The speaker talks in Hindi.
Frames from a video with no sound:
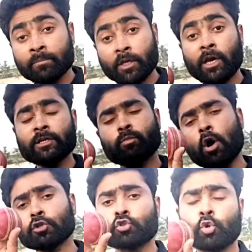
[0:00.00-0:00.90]
कि गाइज
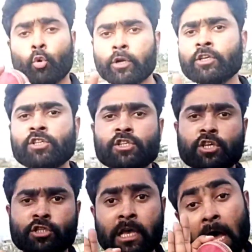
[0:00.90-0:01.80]
बहुत छोटी सी
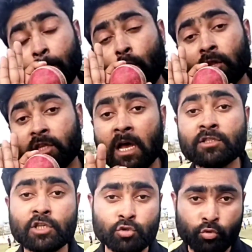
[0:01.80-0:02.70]
चीज़ है आप बहुत ध्यान
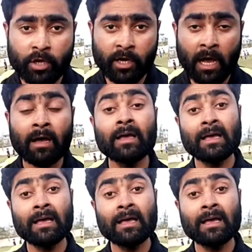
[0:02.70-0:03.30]
से सुनिएगा